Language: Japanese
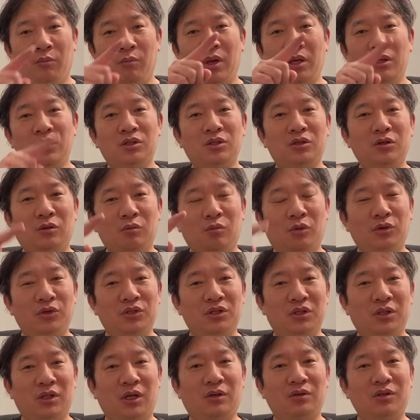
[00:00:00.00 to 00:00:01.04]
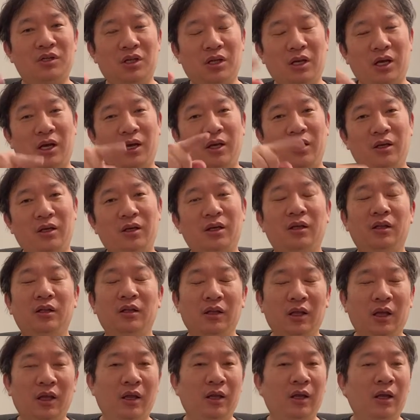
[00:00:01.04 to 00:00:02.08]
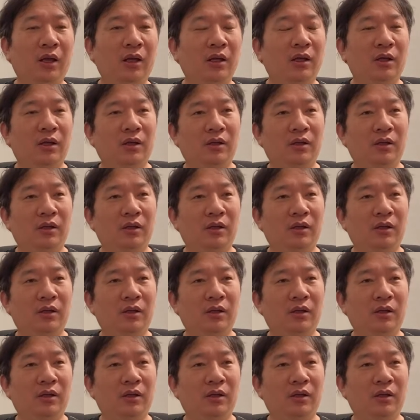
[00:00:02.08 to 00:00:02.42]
メッシュの帽子ってあるじゃない。ね。